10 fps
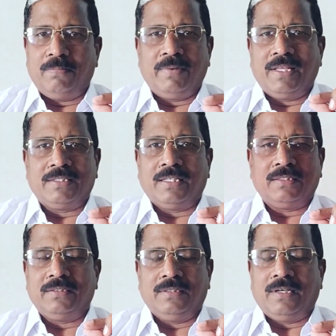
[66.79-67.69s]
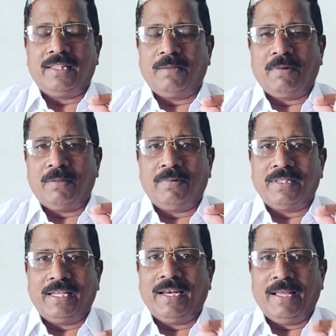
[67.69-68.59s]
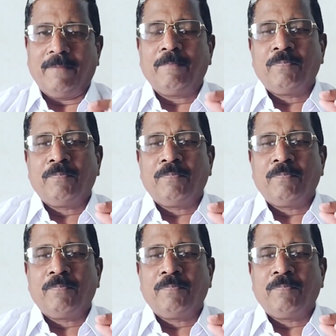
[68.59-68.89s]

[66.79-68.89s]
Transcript: பெரிய சத்து அதிகமான பகுதி இல்லை